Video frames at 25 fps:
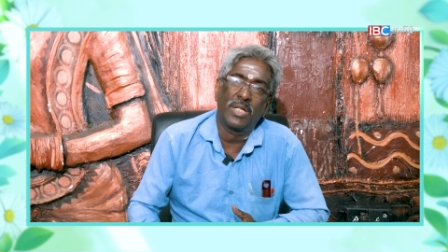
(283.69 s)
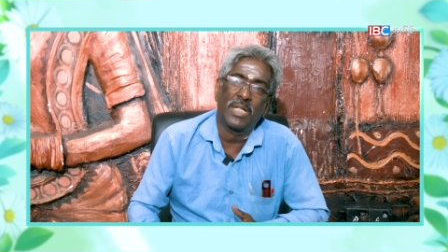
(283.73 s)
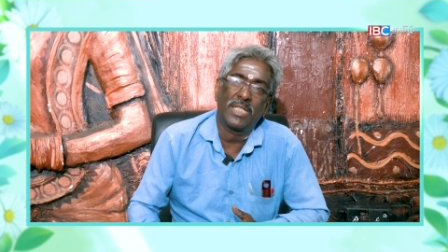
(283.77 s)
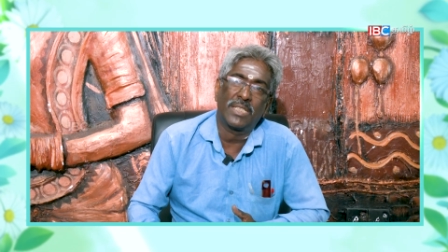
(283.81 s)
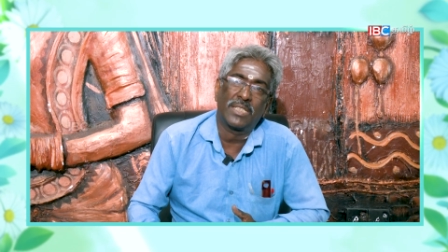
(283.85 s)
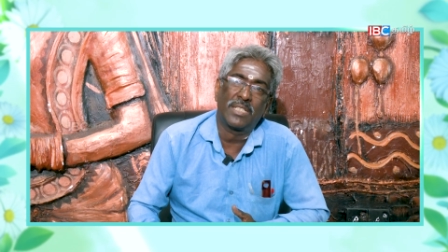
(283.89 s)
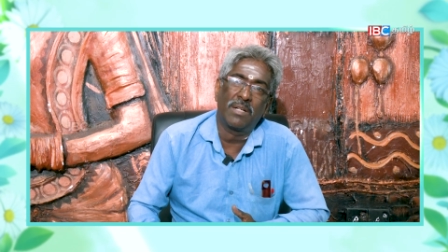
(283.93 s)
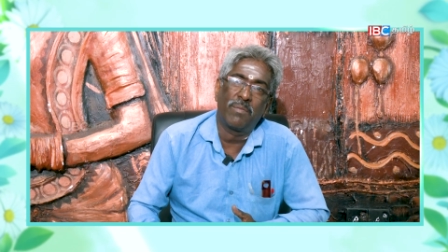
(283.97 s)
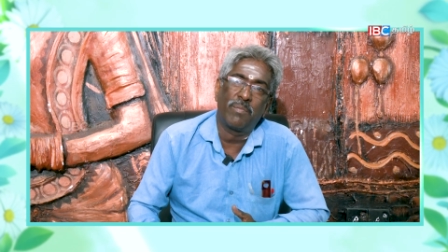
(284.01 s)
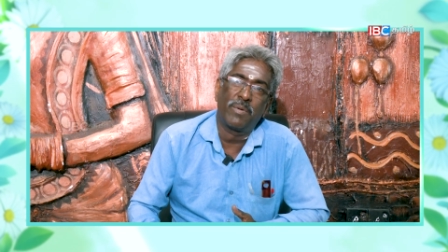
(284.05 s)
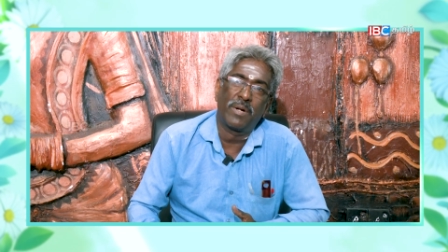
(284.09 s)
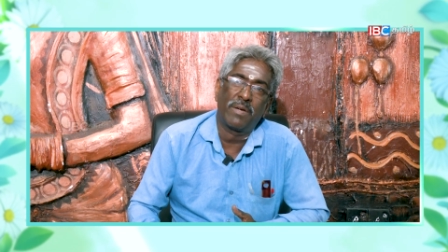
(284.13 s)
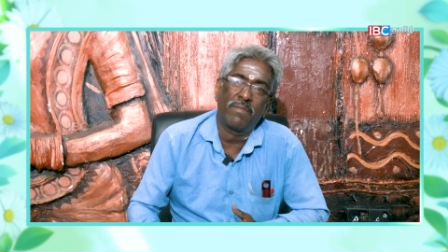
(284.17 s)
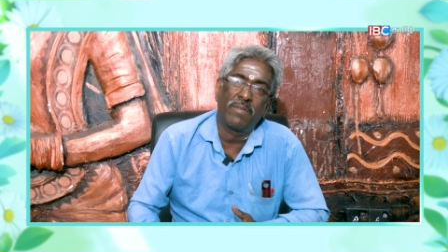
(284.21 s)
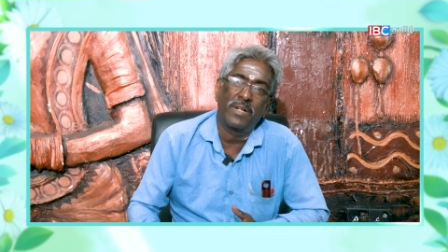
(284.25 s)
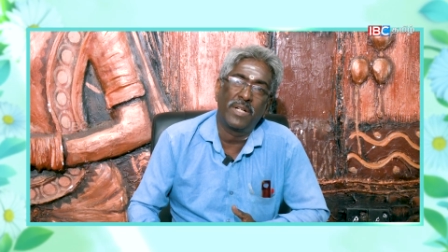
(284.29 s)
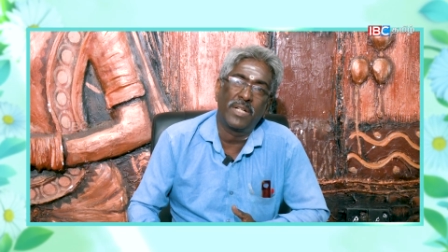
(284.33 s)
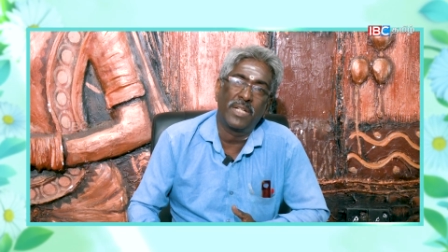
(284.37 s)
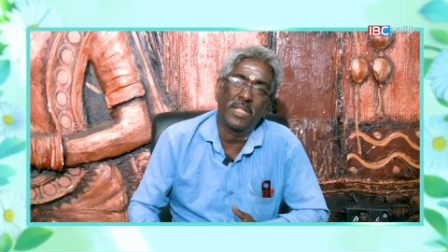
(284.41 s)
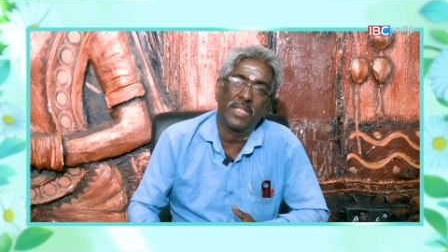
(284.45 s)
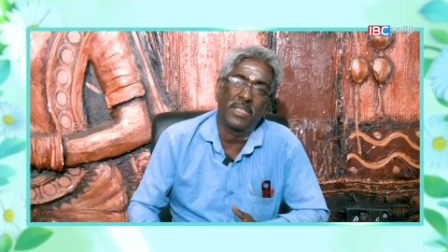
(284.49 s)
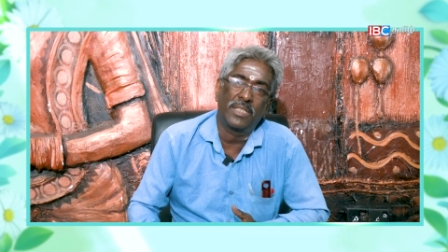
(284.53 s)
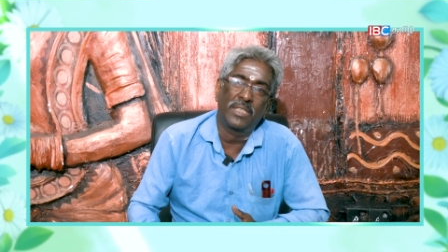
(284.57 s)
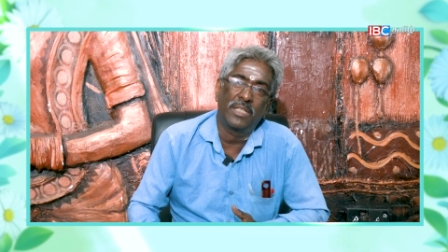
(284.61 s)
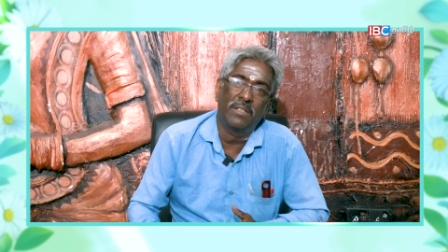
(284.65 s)
கஷ்டப்பட
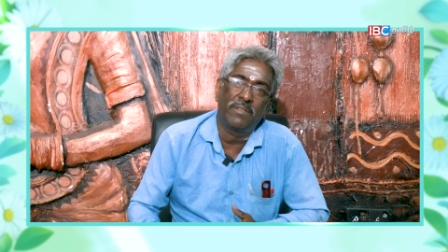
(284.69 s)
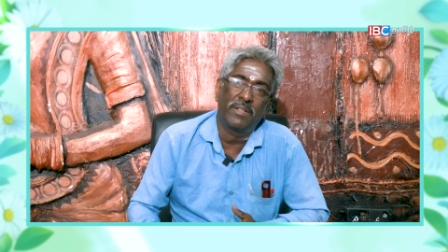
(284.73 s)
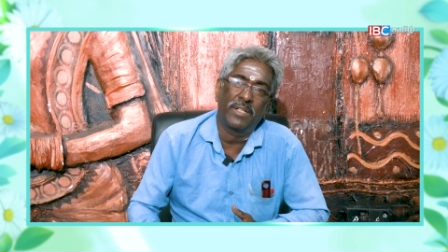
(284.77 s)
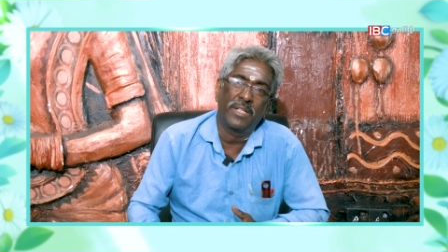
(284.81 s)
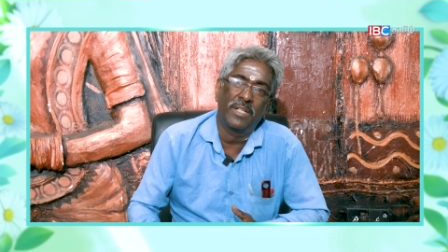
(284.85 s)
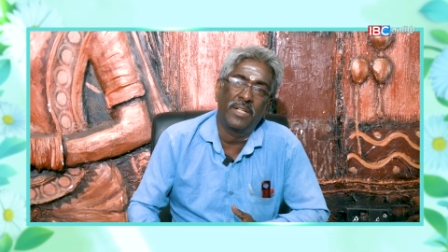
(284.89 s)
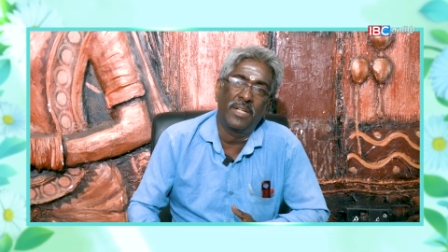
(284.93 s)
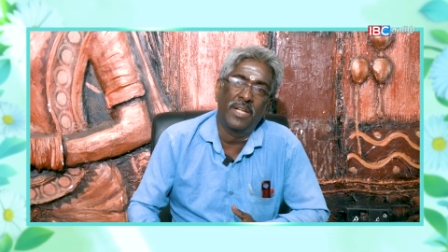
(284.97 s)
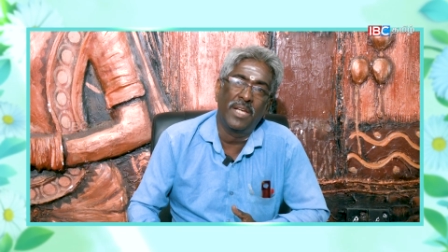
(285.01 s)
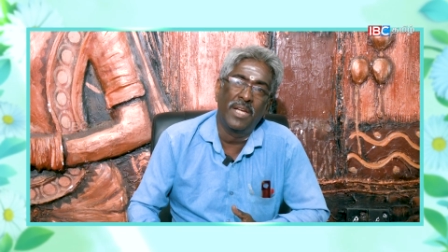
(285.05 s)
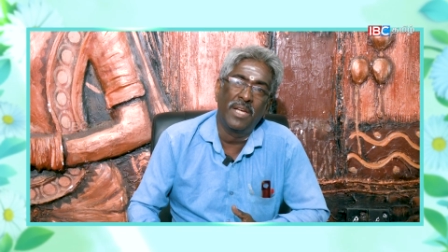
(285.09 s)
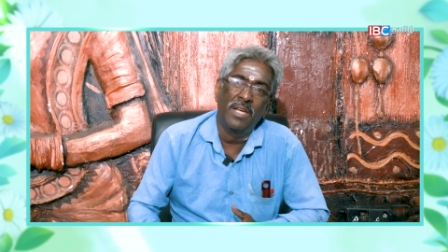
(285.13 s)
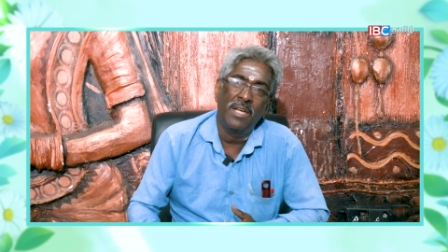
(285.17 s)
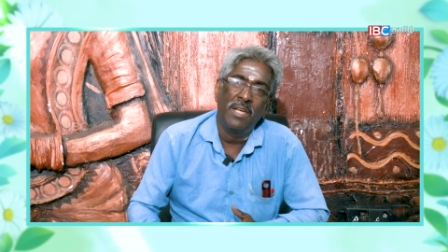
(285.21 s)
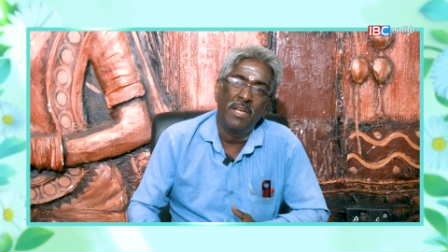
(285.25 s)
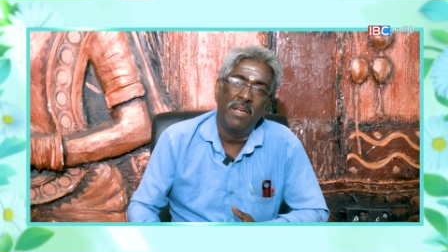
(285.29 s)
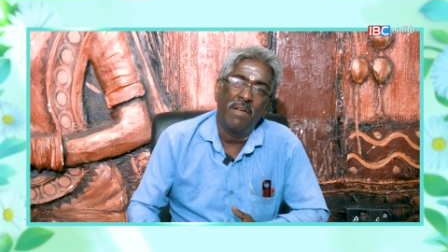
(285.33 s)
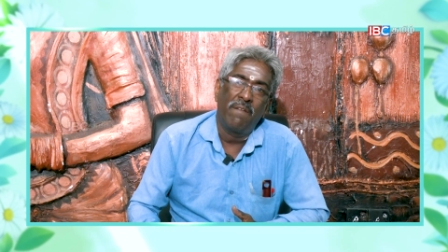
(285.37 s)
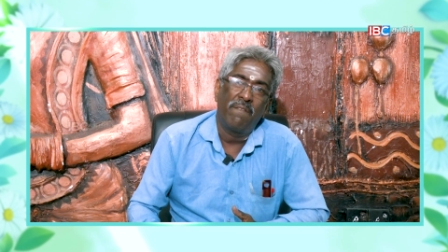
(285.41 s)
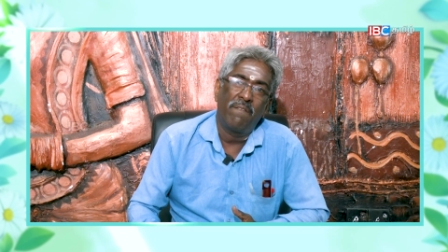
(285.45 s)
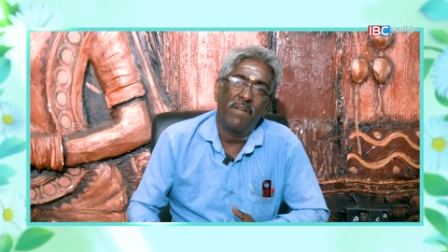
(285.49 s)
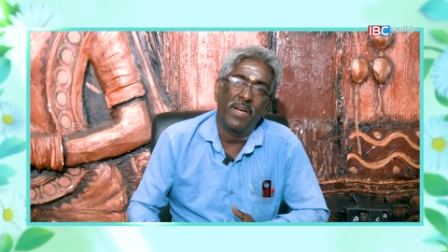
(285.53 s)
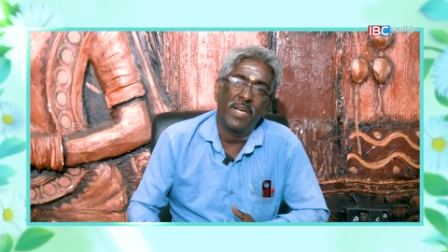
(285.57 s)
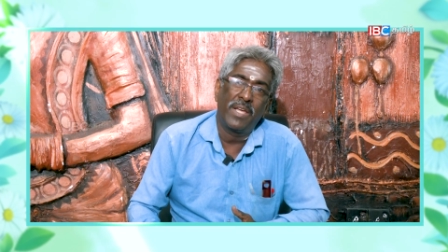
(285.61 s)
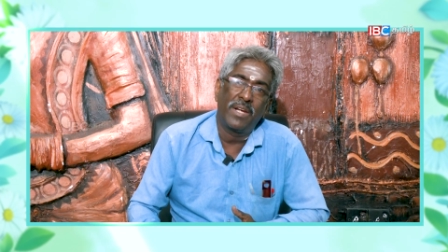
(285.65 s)
வேண்டிய தேவையில்லை
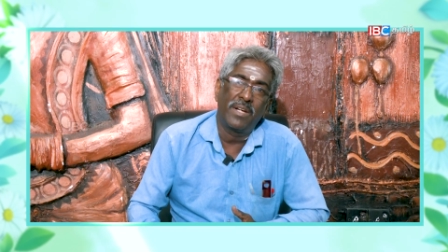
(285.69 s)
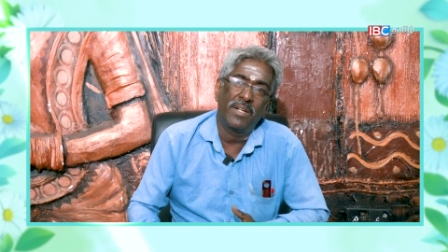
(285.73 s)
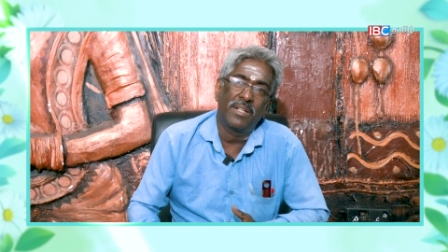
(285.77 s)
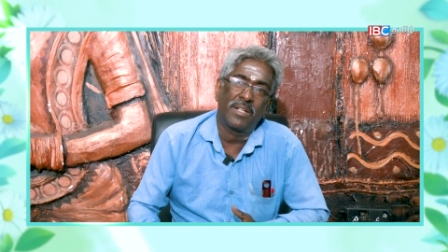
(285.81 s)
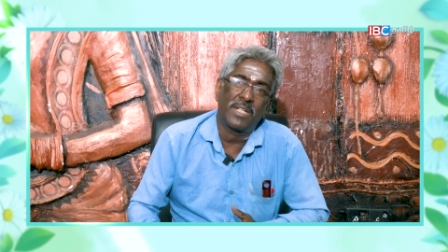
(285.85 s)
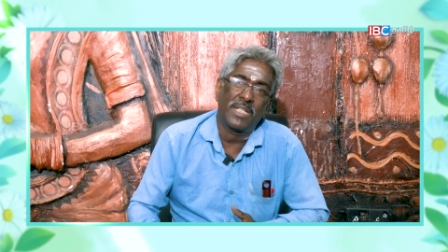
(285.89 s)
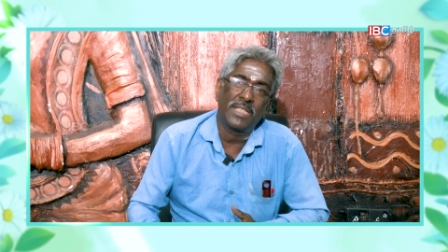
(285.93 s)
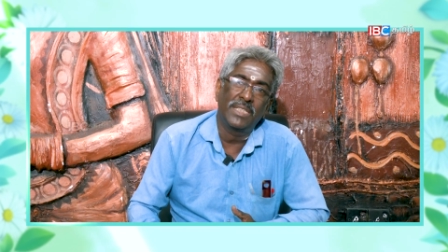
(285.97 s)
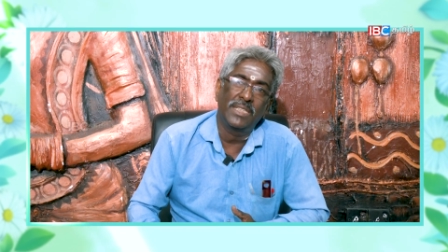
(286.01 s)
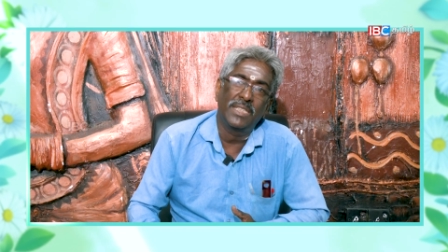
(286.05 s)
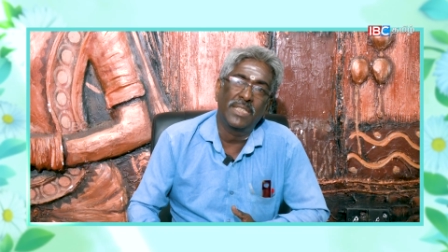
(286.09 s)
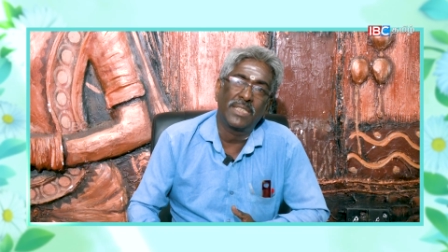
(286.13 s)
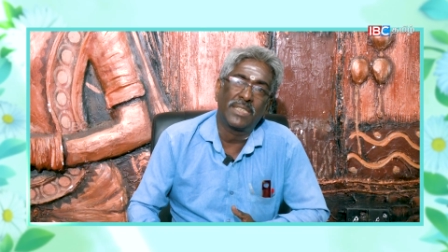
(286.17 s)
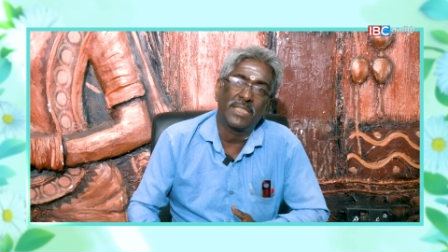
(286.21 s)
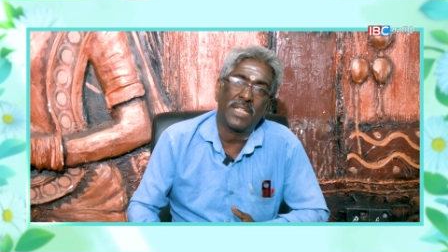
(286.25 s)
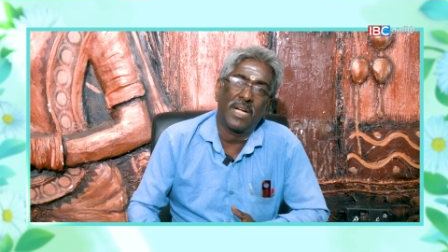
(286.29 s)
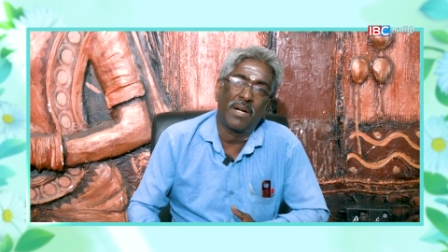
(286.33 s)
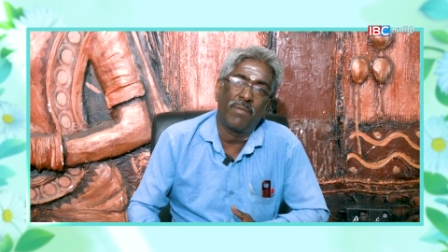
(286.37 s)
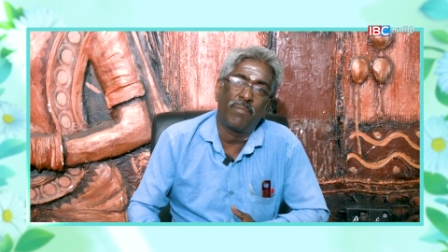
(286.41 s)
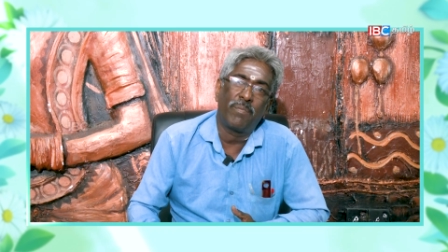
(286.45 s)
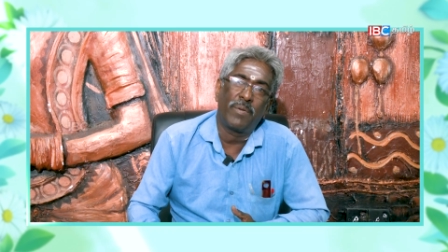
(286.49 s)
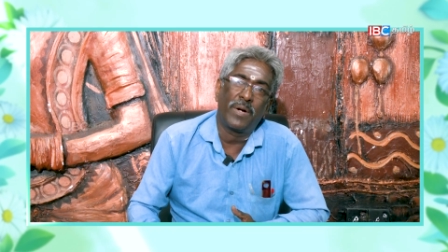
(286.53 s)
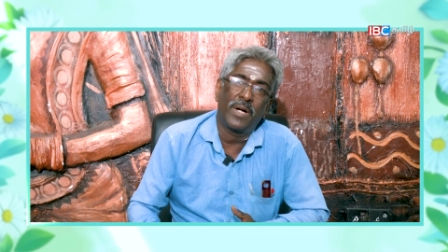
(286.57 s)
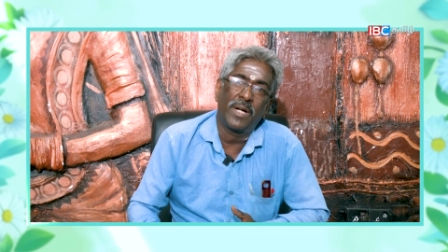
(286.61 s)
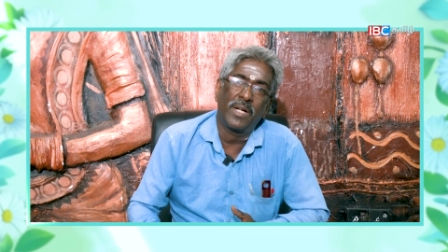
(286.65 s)
வயிறு நிறைந்த
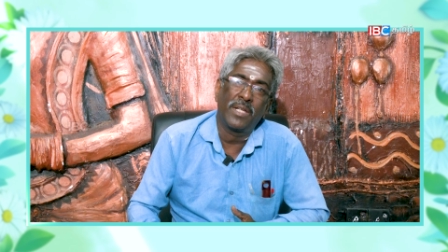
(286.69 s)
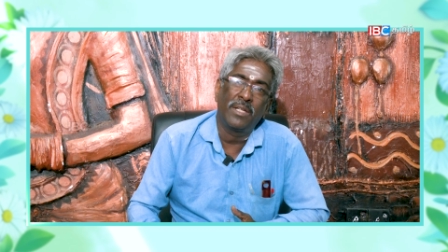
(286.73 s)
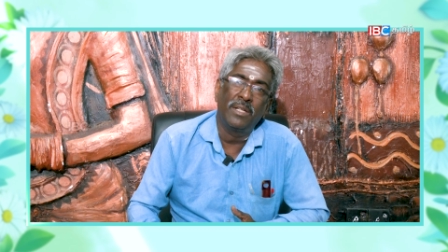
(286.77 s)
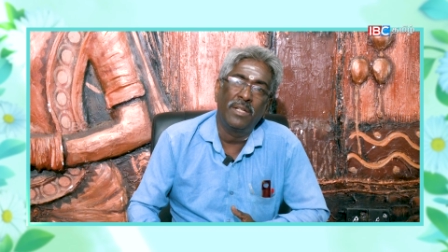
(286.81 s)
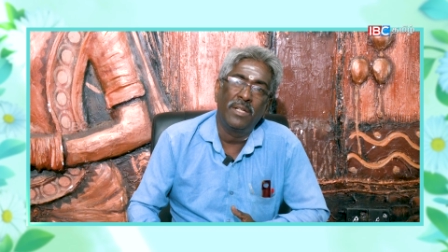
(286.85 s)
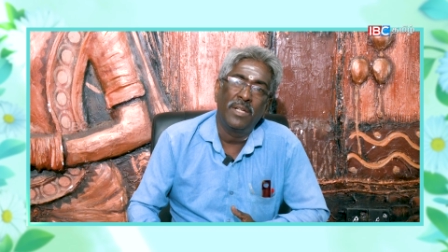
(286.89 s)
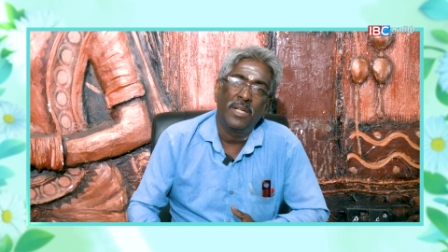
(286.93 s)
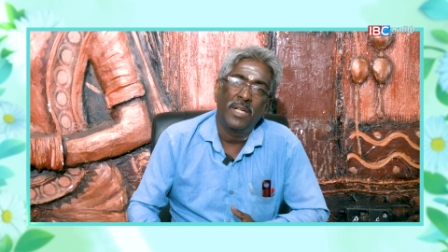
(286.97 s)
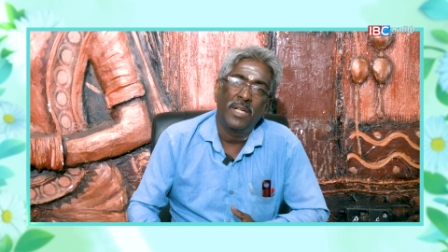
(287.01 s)
சாப்பாடு